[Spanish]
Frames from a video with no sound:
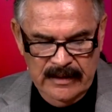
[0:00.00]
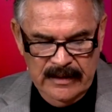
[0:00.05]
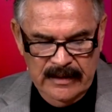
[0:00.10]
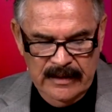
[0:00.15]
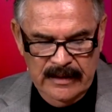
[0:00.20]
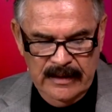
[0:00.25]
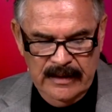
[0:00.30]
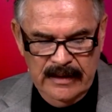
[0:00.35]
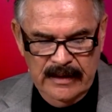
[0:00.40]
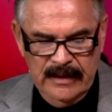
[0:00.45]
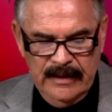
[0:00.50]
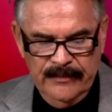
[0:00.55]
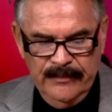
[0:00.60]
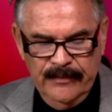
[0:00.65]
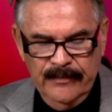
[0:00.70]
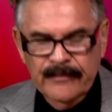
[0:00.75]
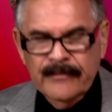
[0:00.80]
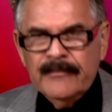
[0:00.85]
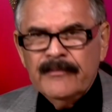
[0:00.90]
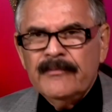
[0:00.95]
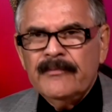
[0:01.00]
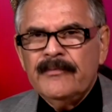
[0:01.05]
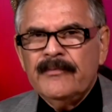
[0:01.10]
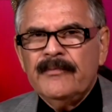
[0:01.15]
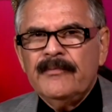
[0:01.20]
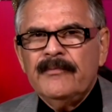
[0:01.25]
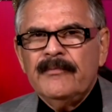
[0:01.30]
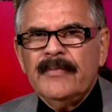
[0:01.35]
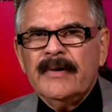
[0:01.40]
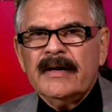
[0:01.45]
Y
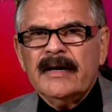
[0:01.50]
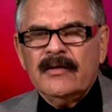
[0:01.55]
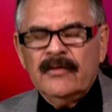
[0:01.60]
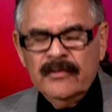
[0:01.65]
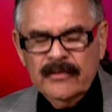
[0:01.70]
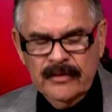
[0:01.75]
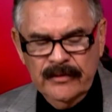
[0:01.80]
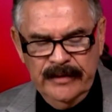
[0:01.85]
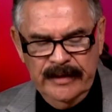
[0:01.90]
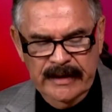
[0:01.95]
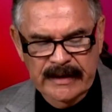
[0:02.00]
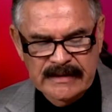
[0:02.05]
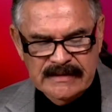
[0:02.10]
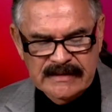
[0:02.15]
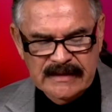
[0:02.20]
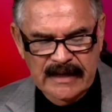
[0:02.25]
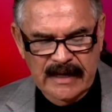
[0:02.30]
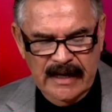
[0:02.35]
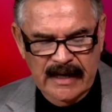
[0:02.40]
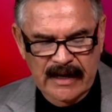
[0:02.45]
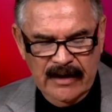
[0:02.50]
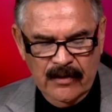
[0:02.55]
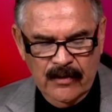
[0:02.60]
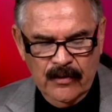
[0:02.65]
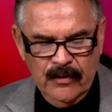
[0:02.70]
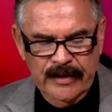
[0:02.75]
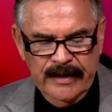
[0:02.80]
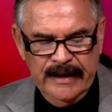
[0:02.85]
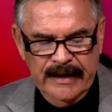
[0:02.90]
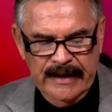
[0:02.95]
para concluir es la
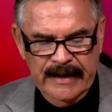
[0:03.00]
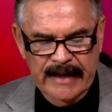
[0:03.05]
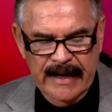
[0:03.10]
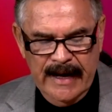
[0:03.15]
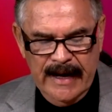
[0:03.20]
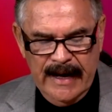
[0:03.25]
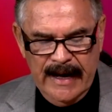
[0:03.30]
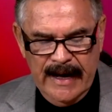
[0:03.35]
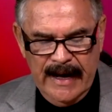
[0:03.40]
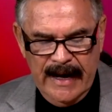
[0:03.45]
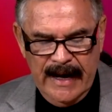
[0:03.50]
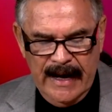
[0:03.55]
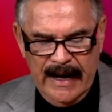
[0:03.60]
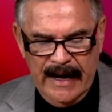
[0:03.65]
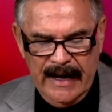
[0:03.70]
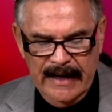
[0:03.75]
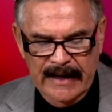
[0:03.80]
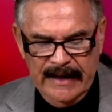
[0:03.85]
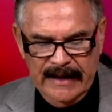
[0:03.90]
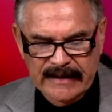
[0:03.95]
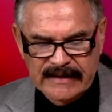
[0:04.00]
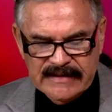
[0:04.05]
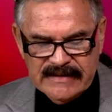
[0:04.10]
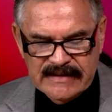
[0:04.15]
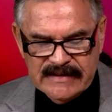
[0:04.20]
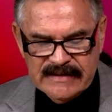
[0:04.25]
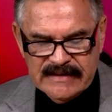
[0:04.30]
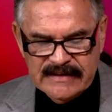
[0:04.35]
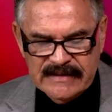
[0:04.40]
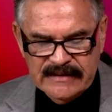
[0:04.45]
joyería
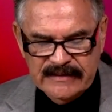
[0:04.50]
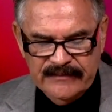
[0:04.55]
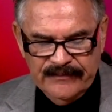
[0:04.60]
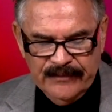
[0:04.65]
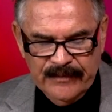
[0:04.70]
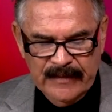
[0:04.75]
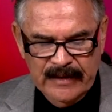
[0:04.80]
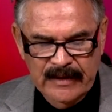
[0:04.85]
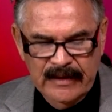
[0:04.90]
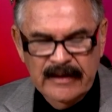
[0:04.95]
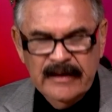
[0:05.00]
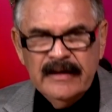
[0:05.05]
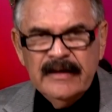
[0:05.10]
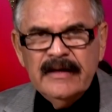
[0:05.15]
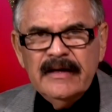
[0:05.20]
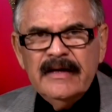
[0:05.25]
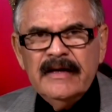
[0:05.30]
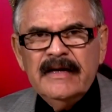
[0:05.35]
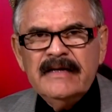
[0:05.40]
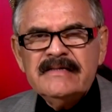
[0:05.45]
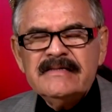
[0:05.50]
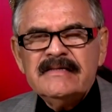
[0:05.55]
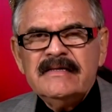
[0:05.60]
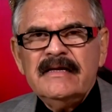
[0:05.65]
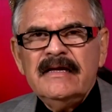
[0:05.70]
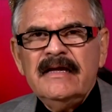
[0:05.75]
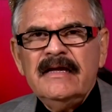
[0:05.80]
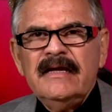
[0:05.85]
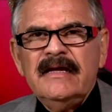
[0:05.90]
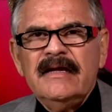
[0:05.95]
Alex.
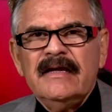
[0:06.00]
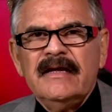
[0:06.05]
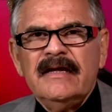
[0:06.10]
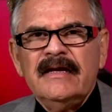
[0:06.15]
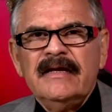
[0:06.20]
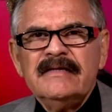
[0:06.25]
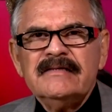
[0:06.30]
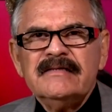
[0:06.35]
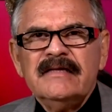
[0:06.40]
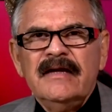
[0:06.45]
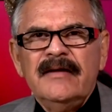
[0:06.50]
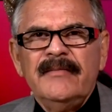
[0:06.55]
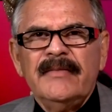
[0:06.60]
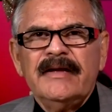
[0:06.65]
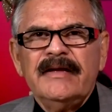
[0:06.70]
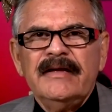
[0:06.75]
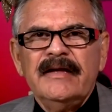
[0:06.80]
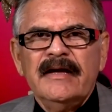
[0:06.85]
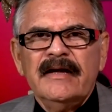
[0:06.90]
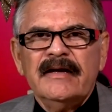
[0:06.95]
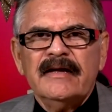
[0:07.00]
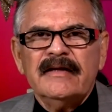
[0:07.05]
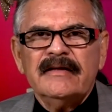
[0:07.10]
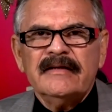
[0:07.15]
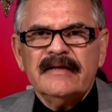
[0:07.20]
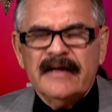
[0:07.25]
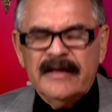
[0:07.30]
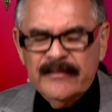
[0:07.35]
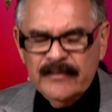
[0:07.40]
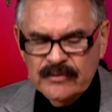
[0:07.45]
Este, en esta mañana
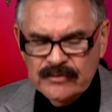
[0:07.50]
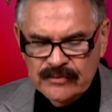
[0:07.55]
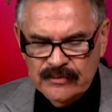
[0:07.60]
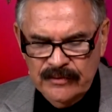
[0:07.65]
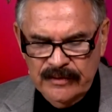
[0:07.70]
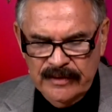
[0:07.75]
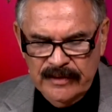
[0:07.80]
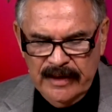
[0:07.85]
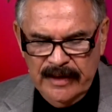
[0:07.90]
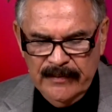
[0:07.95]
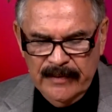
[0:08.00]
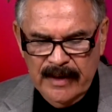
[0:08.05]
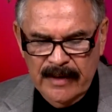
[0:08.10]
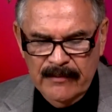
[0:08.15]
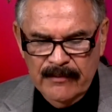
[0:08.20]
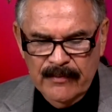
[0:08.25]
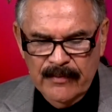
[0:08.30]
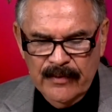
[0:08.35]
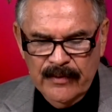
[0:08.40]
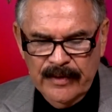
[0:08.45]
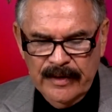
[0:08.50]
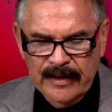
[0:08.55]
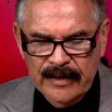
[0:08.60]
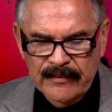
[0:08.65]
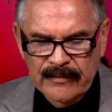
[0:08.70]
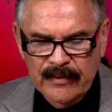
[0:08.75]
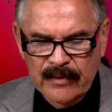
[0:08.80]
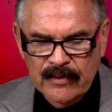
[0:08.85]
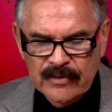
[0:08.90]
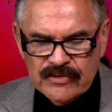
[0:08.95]
traemos un tema muy
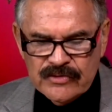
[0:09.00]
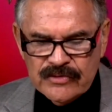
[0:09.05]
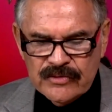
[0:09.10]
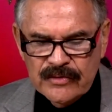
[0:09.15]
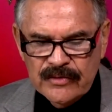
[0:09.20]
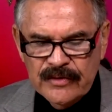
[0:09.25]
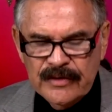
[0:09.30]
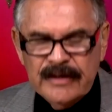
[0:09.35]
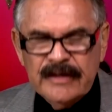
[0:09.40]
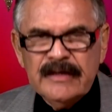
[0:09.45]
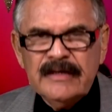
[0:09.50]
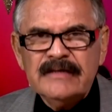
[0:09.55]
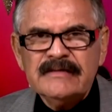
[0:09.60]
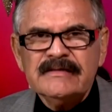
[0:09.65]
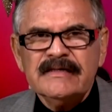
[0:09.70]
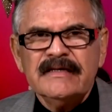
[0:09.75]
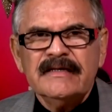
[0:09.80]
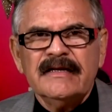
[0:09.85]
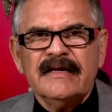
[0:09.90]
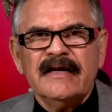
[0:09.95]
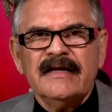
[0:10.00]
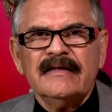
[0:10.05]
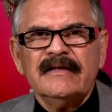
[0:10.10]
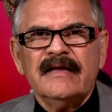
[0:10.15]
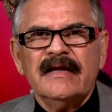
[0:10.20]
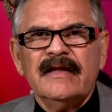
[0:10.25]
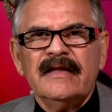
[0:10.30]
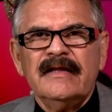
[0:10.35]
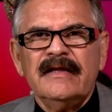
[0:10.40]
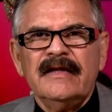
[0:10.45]
hermoso y se
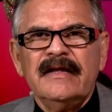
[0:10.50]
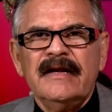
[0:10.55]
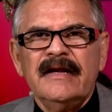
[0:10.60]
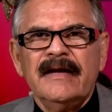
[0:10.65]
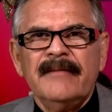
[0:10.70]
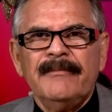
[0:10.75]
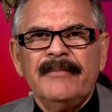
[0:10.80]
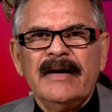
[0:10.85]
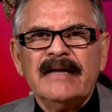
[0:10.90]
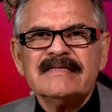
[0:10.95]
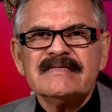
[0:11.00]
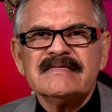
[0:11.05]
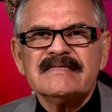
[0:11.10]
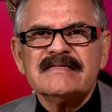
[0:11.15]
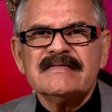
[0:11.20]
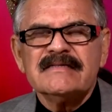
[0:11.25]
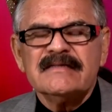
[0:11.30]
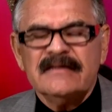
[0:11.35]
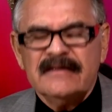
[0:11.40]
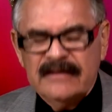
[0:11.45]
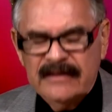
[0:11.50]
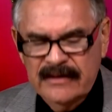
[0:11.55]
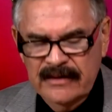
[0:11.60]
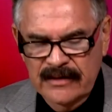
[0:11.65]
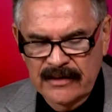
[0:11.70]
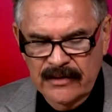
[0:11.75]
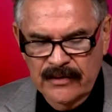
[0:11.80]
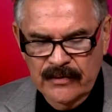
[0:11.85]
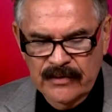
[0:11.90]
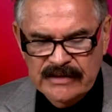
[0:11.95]
trata de la paz.
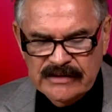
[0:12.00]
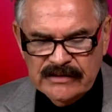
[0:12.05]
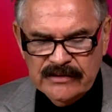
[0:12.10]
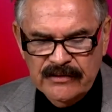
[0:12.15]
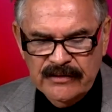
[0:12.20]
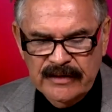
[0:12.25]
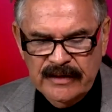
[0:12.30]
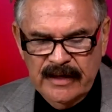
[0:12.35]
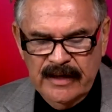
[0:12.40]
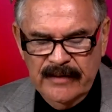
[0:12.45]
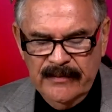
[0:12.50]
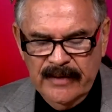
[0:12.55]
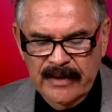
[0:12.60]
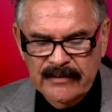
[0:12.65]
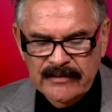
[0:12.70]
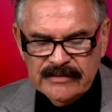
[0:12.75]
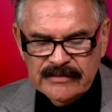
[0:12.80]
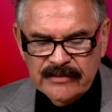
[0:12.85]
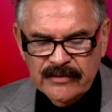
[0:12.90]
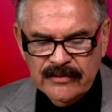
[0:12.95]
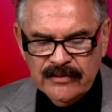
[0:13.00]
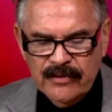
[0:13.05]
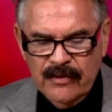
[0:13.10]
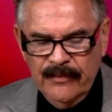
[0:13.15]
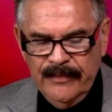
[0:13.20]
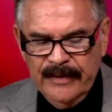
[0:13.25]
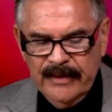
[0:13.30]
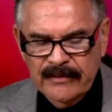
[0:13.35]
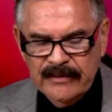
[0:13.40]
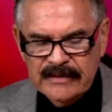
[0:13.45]
Nuestro tema, nuestro
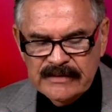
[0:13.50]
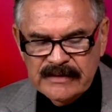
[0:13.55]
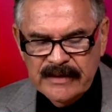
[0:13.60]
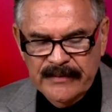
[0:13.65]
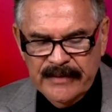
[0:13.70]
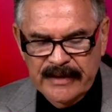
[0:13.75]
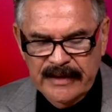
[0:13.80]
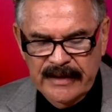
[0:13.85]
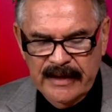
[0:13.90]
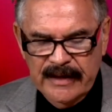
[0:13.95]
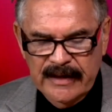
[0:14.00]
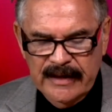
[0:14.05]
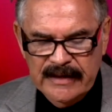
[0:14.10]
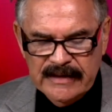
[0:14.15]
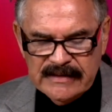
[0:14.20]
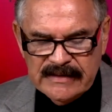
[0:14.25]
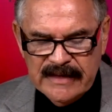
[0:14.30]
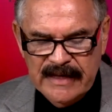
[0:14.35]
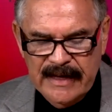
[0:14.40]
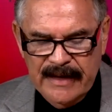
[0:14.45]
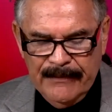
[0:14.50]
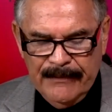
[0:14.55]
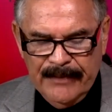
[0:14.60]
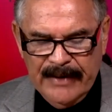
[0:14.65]
tópico de esta mañana es la